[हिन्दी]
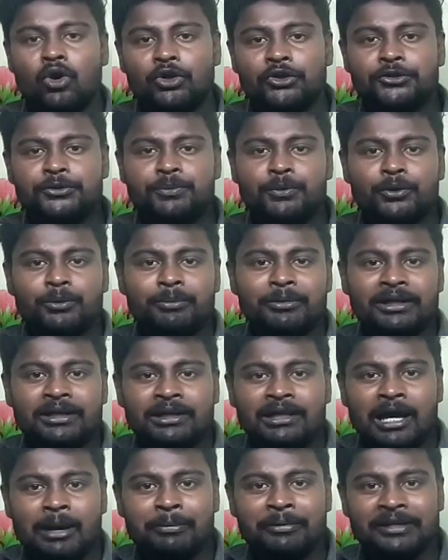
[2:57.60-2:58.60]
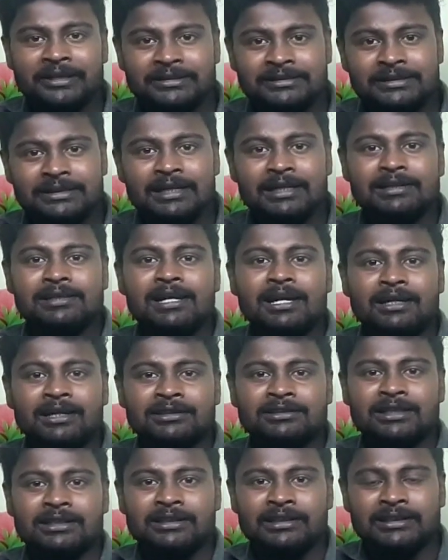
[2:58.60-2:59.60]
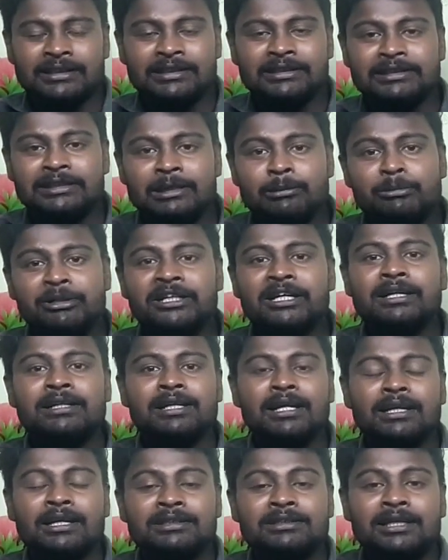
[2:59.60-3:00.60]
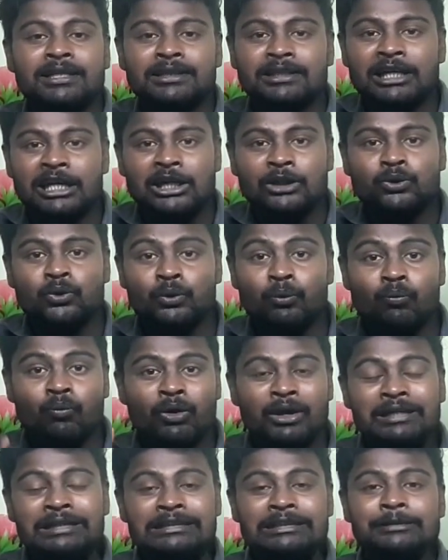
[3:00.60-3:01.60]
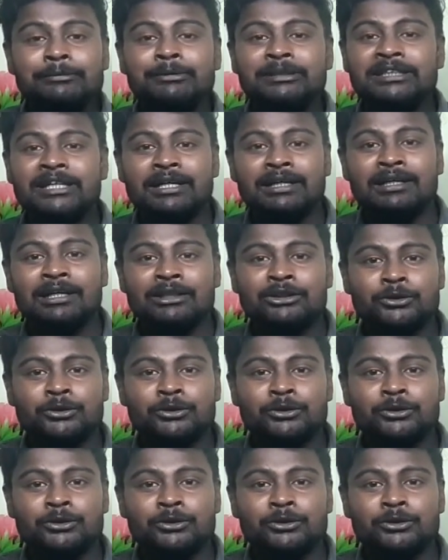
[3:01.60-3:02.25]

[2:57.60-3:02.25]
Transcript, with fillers: और इस फ़ोन में अगर आप एच डी कार्ड डालना चाहते हैं यानी मेमोरी कार्ड डालना चाहते हैं तो वन टीबी तक का